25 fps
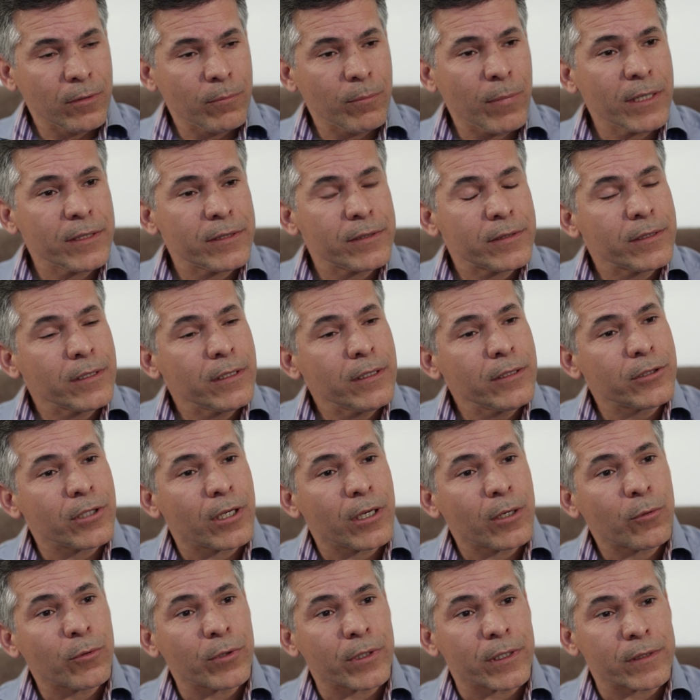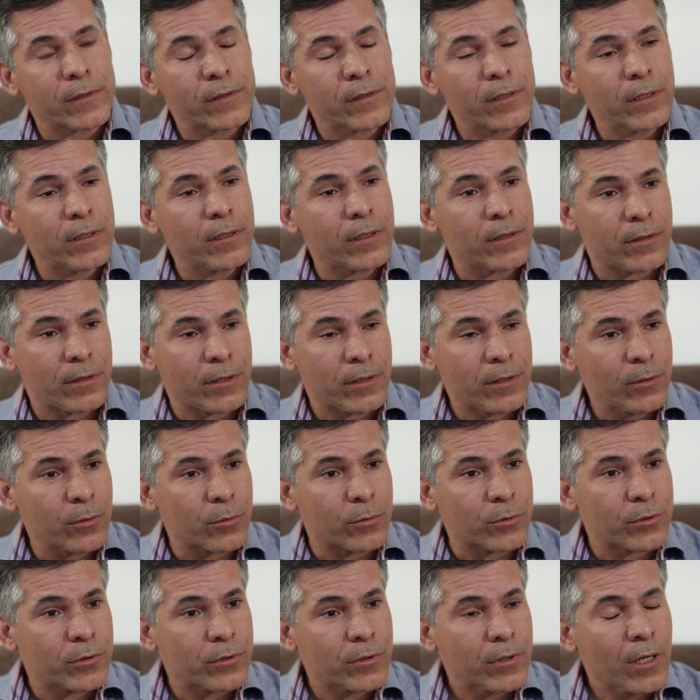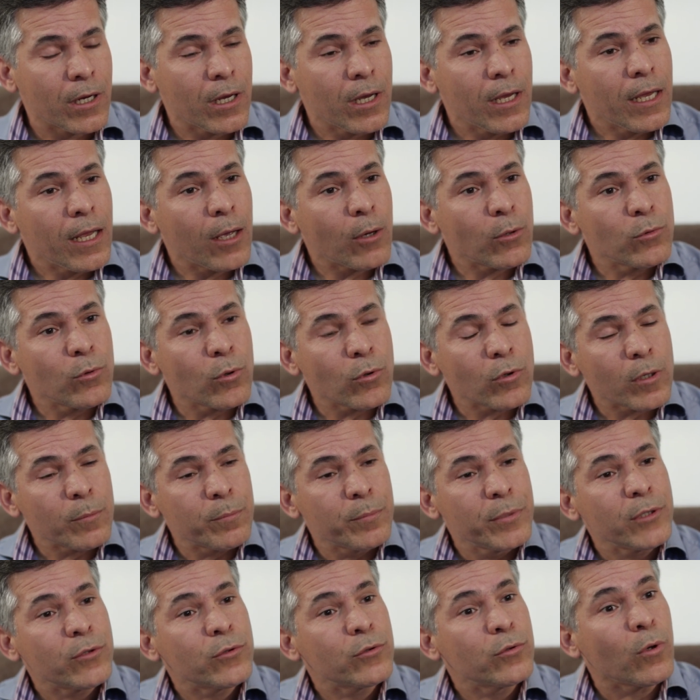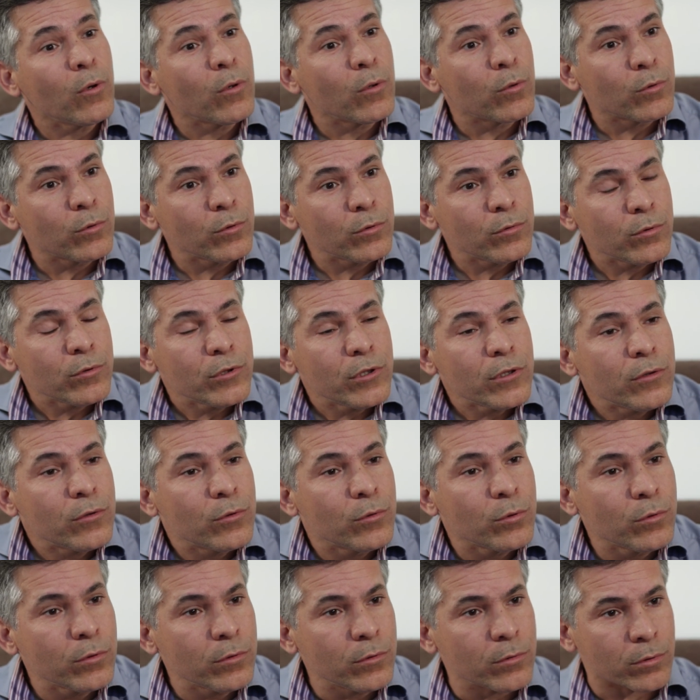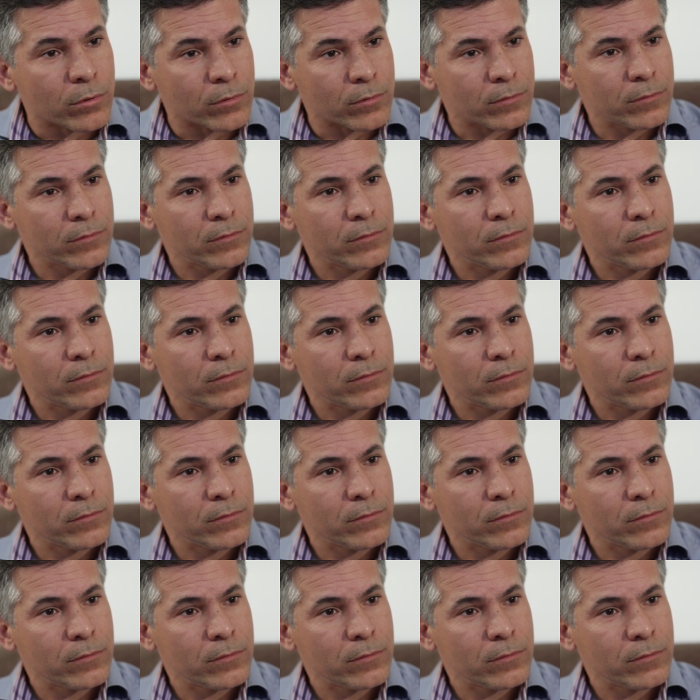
sino de reconocer que Dios es el dueño absoluto de todo.